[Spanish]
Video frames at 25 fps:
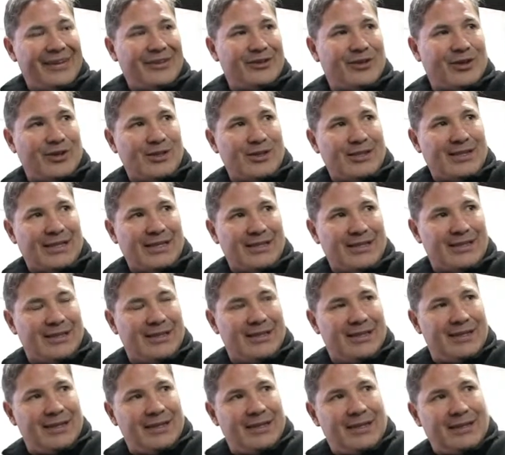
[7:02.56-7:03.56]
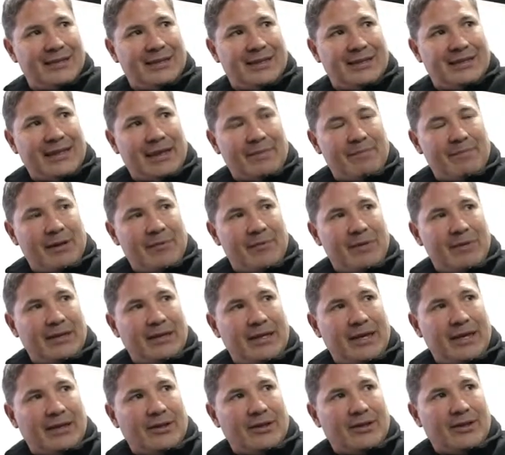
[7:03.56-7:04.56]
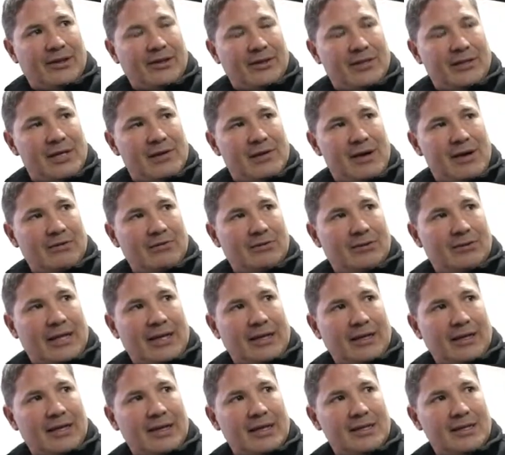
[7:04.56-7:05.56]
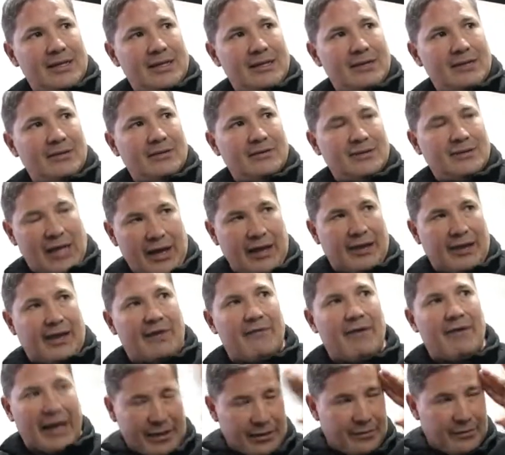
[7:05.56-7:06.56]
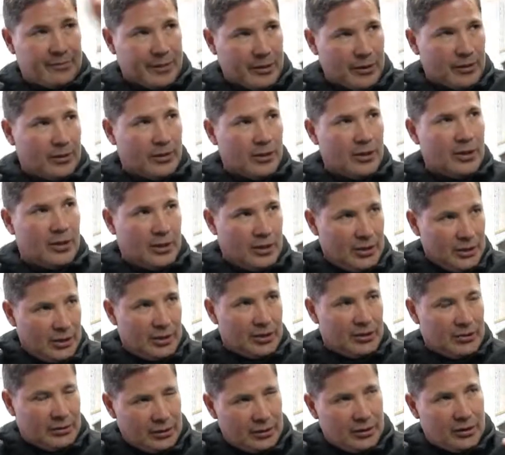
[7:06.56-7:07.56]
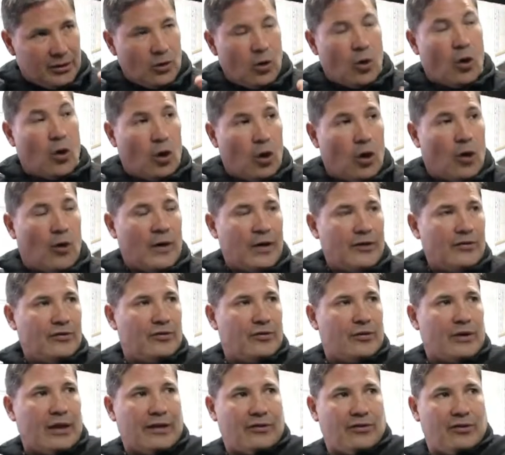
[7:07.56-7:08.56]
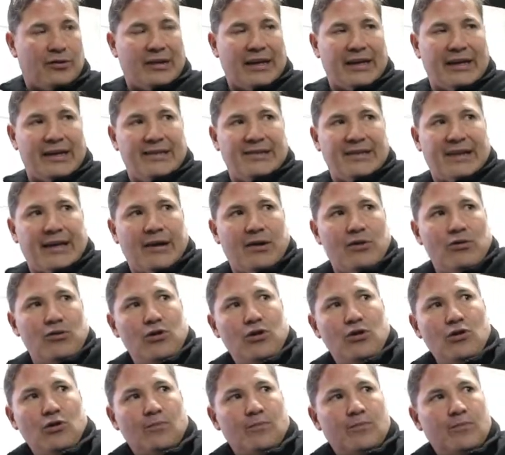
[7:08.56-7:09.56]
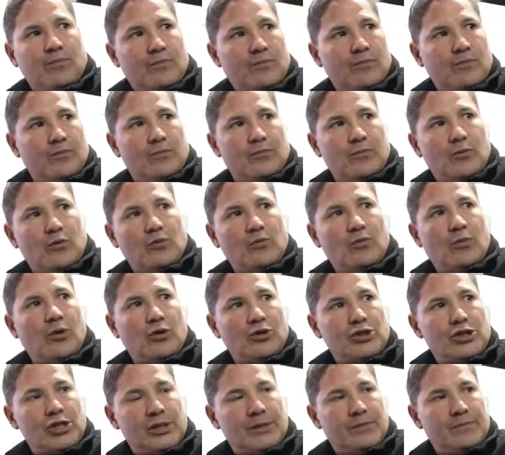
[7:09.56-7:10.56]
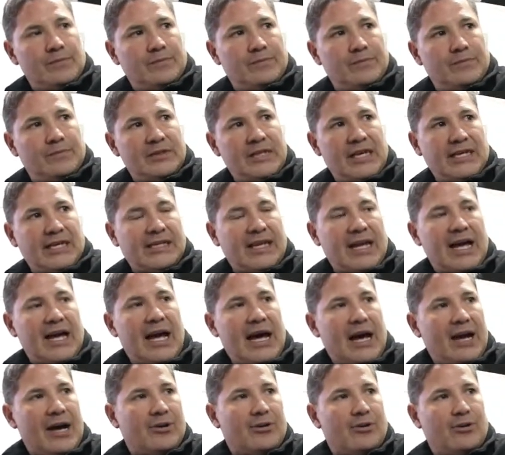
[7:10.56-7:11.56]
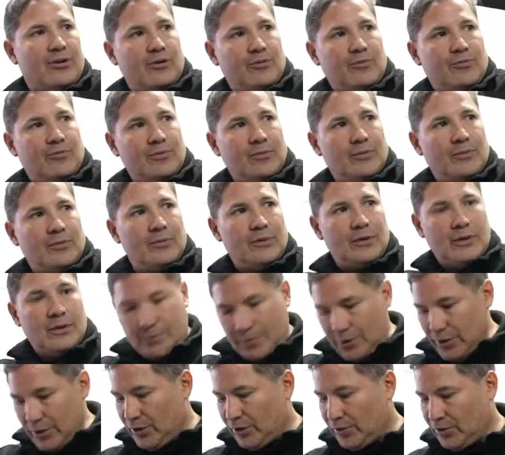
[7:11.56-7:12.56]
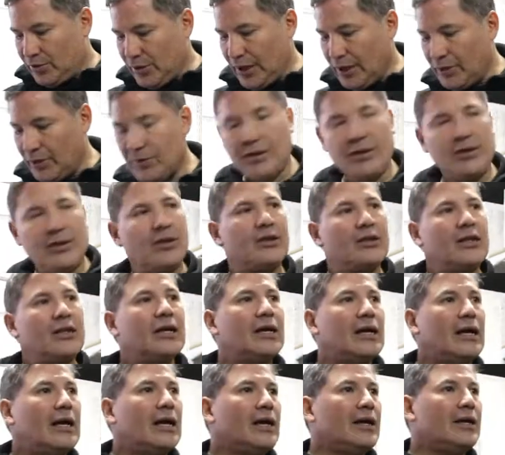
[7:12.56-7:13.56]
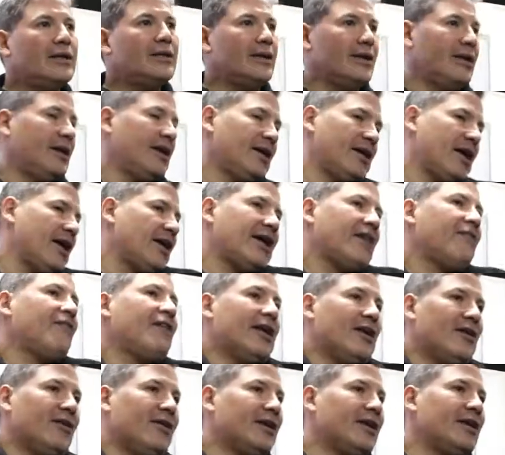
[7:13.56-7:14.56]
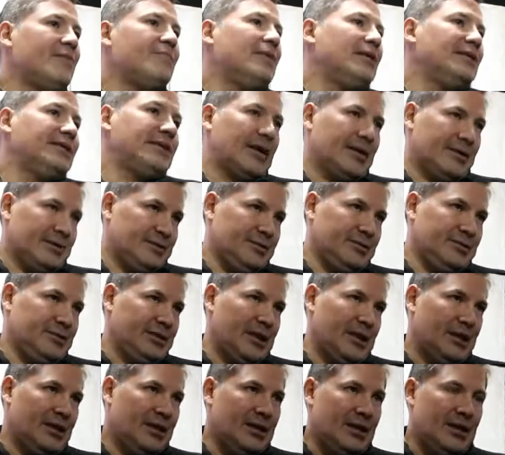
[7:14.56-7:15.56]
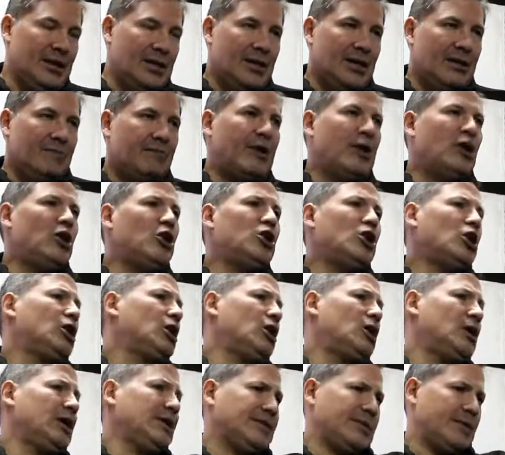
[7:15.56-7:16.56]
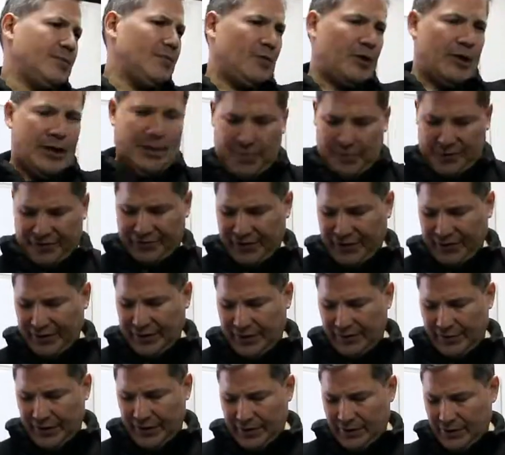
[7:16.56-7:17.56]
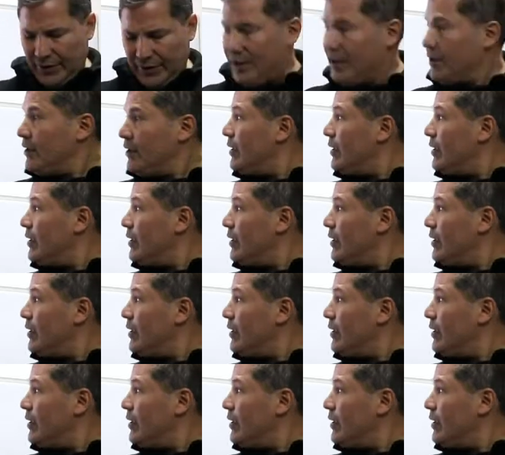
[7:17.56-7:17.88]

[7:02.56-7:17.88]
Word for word: Entonces, te está permitiendo llevar un tanque allí. O sea, hay que ver, pero eh, o en su caso, de aquí sacas un loop, un bungee, ya sea aro o loop. Pero eso es cuestión de que, es que hay que ver, hay que inventar. Pero yo creo que se puede perfectamente.